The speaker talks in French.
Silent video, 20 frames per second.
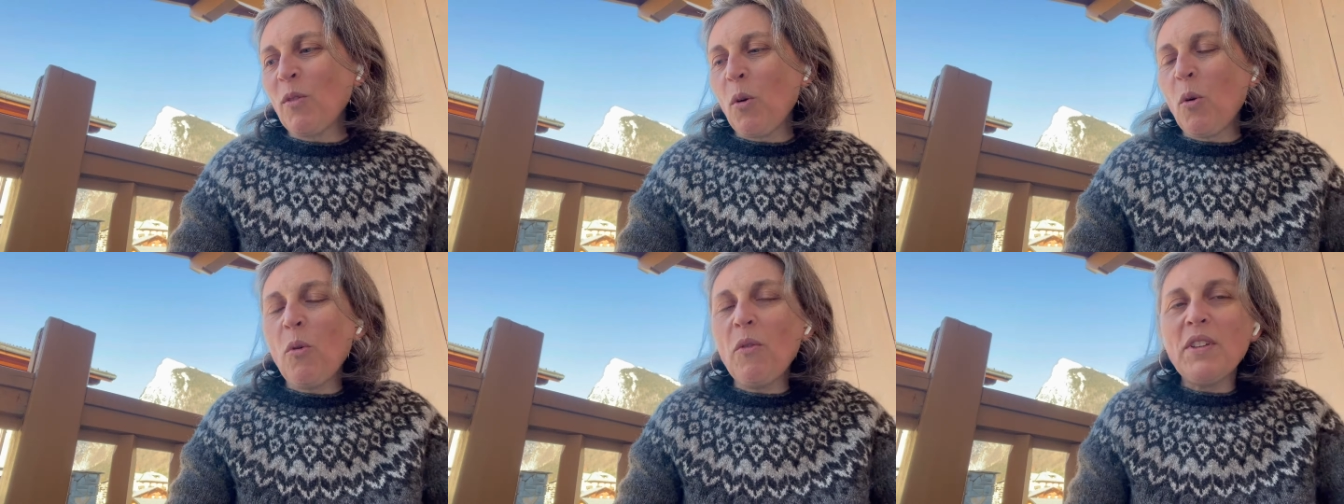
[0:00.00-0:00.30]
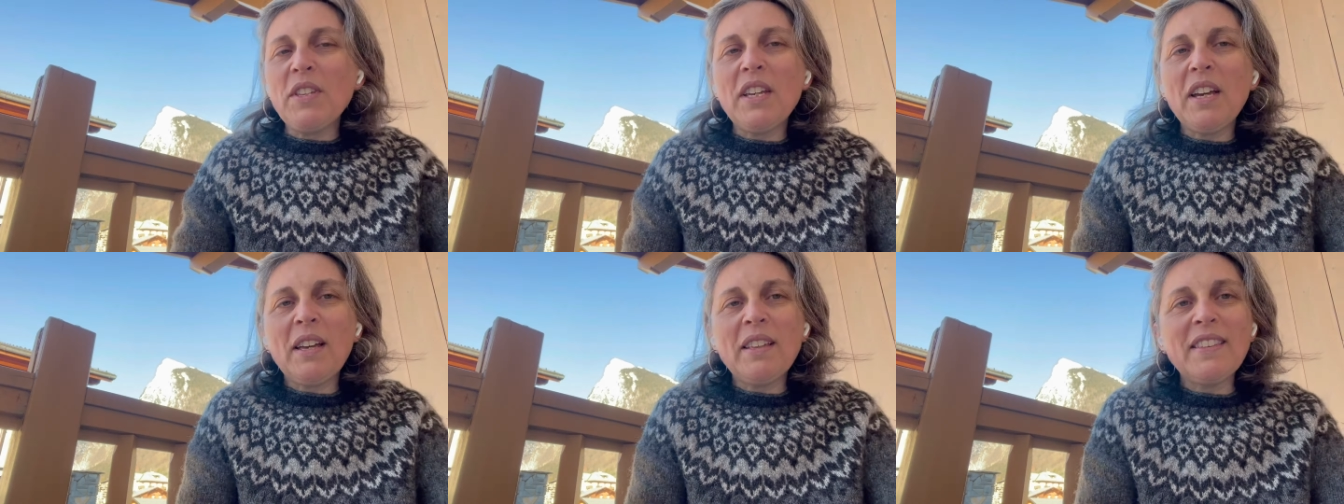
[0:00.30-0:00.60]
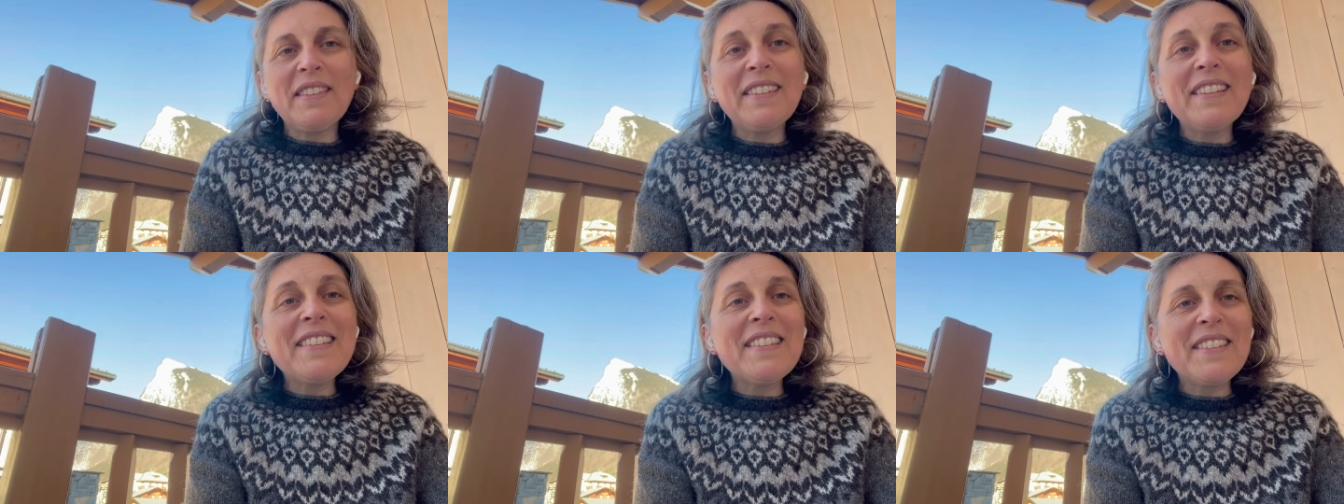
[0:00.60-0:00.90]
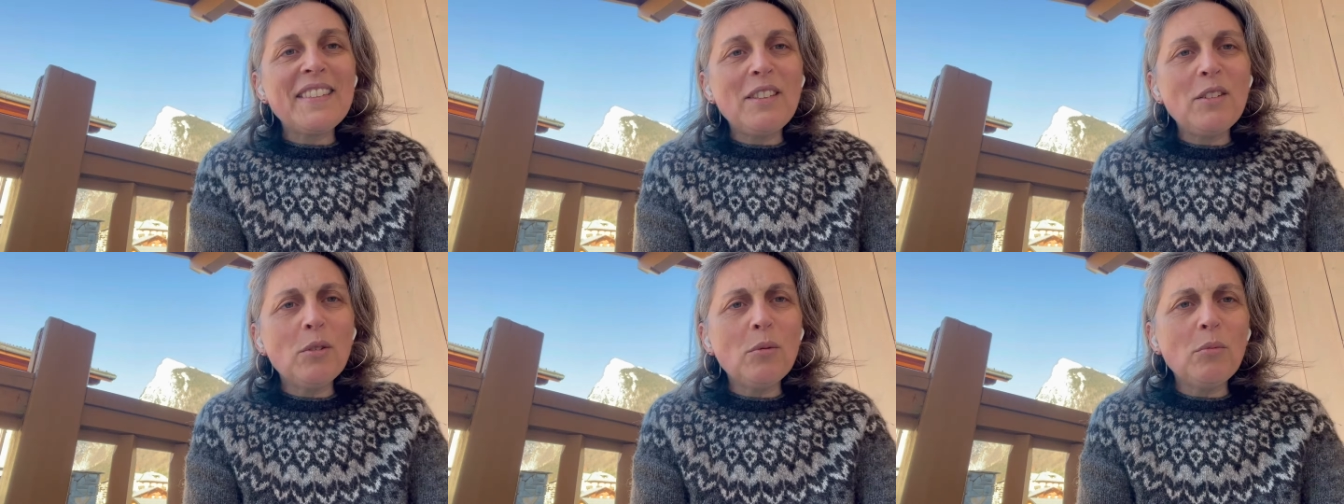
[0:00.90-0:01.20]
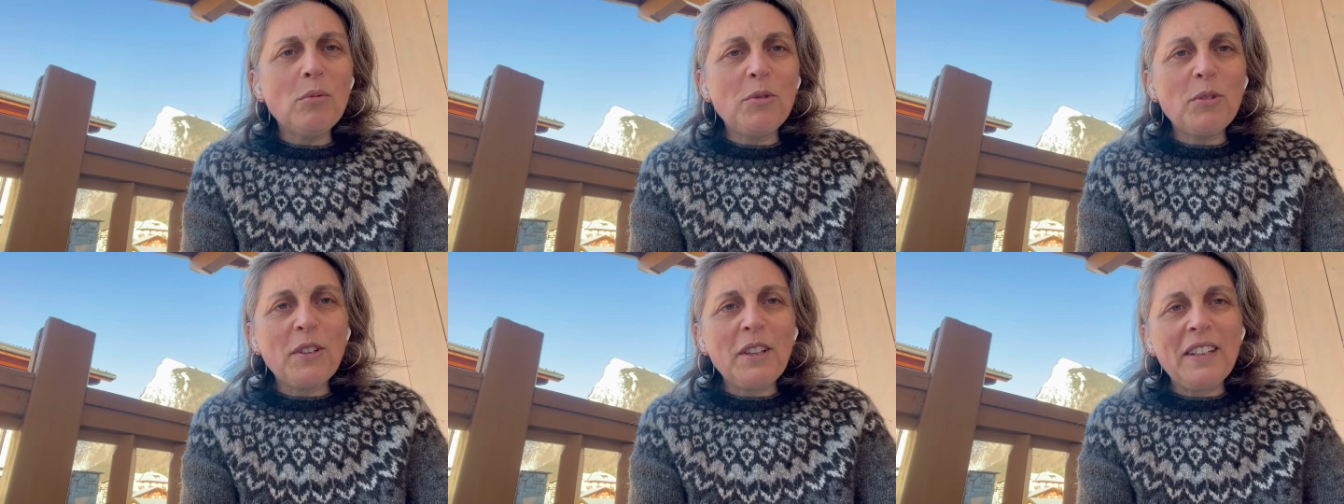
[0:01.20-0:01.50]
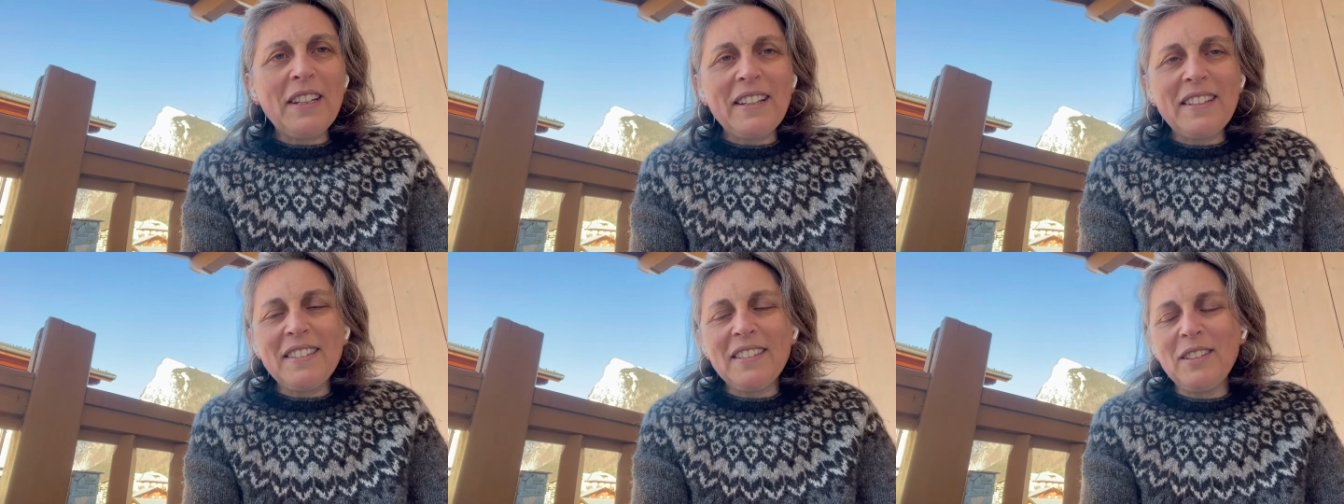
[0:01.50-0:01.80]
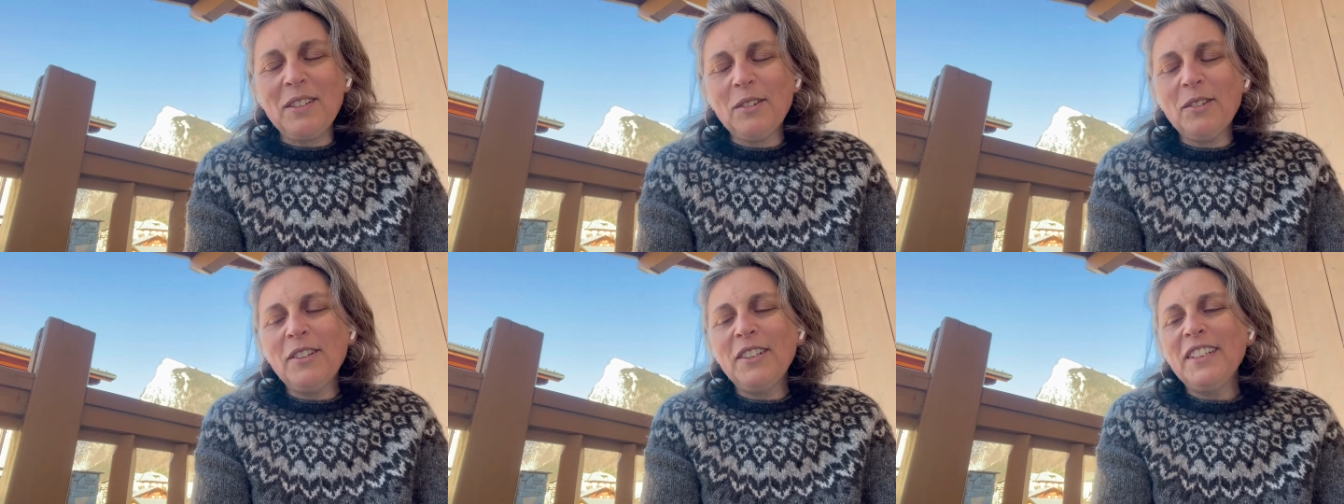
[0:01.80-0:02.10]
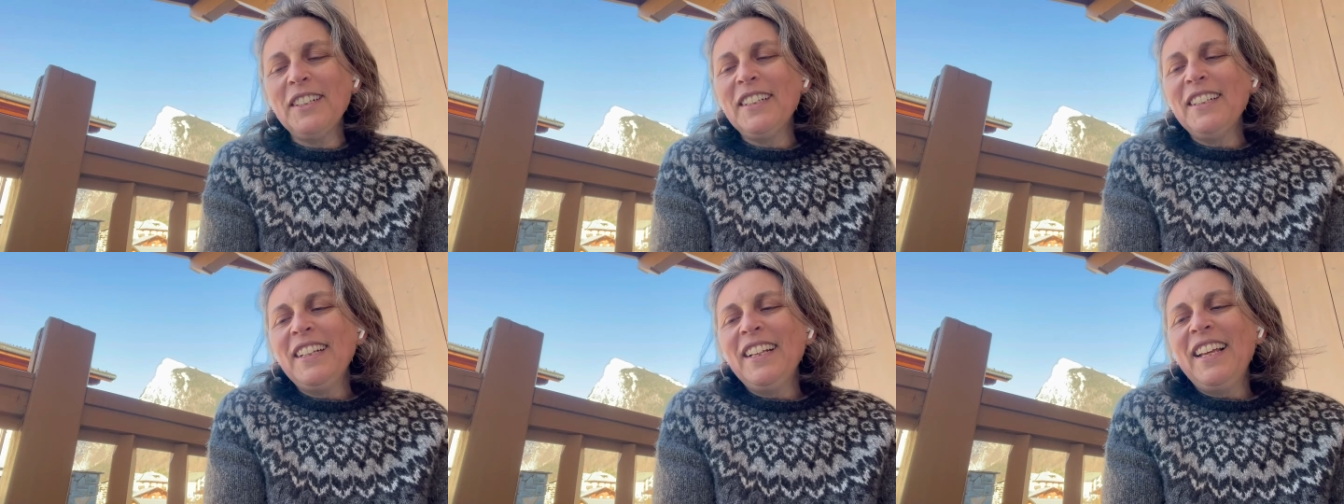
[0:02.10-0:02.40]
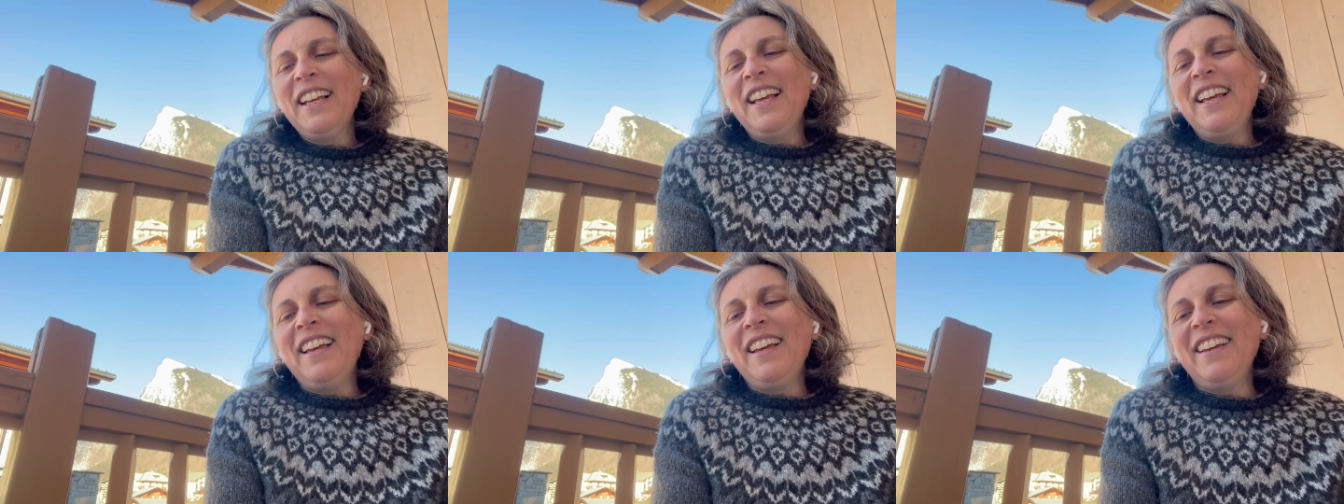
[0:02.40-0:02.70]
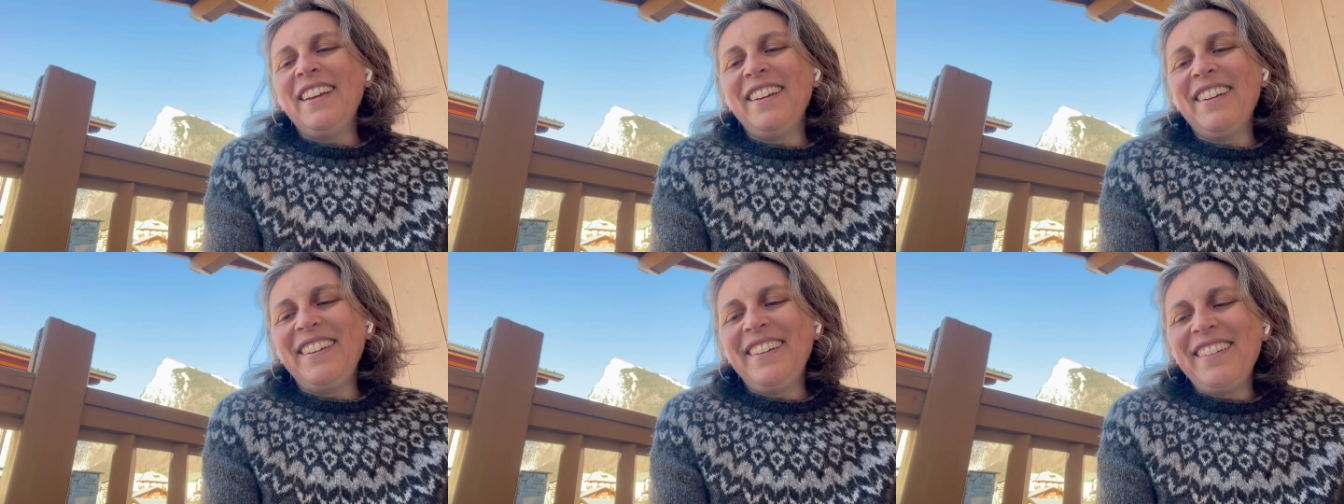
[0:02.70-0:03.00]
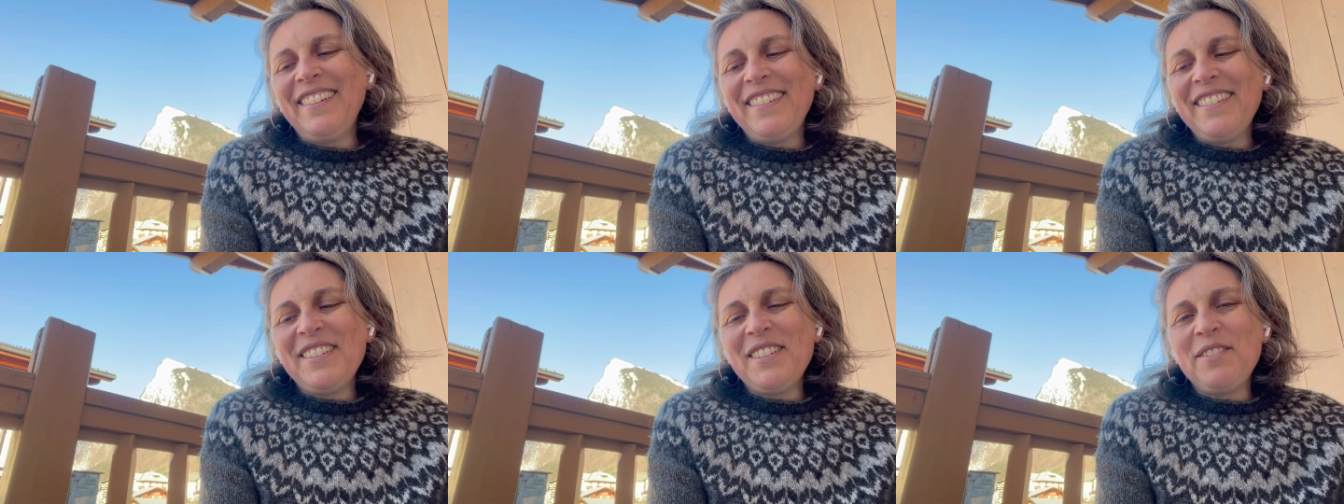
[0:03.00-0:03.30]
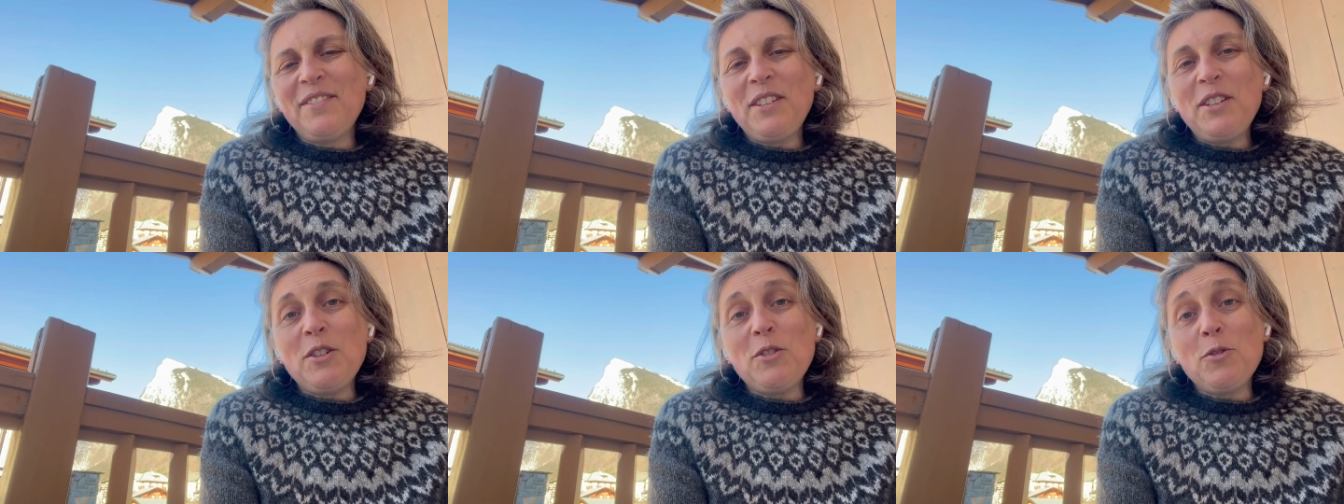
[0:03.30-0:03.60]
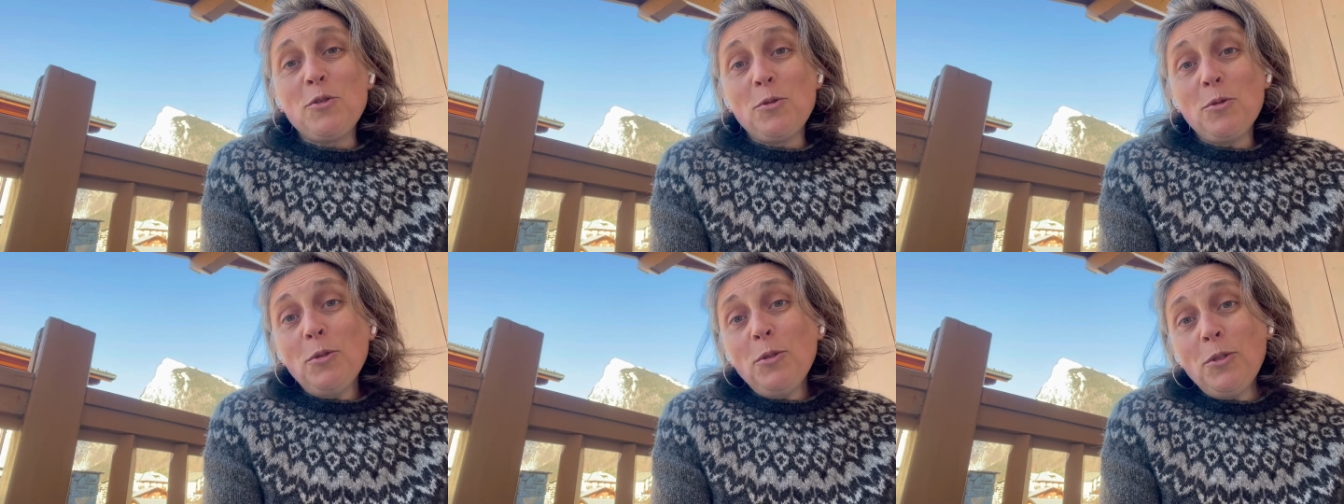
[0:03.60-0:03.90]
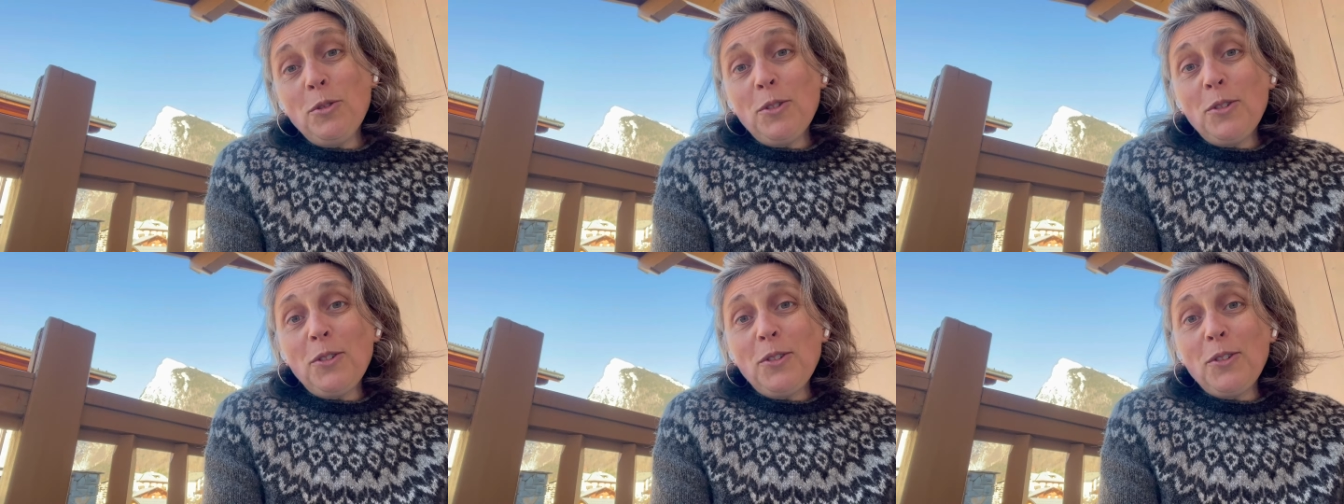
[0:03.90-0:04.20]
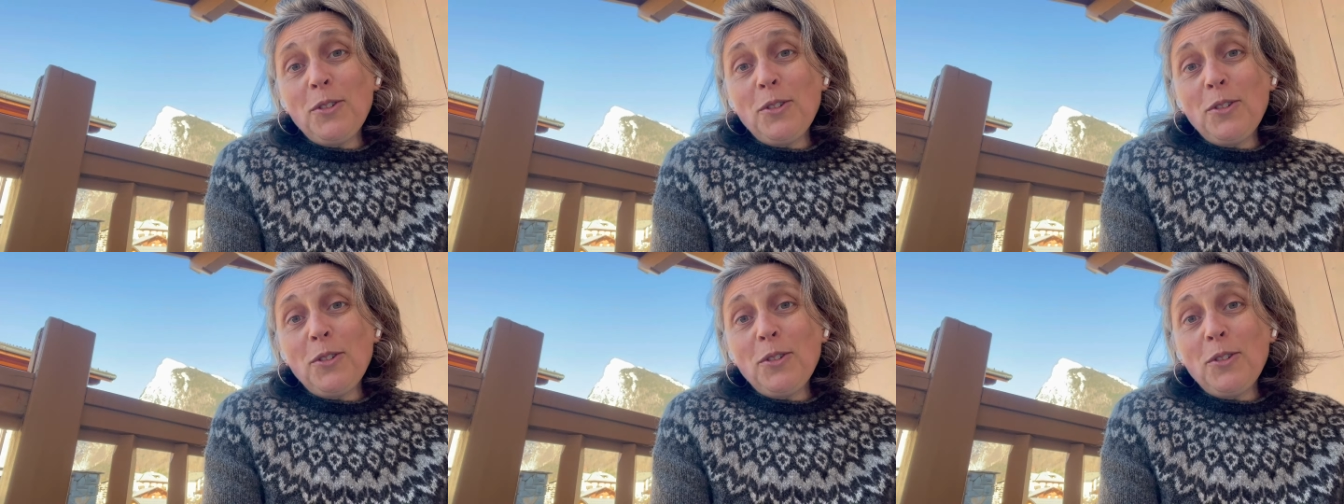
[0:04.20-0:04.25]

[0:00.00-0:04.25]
on va dire un incident plus qu'un accident. j'ai fait une chute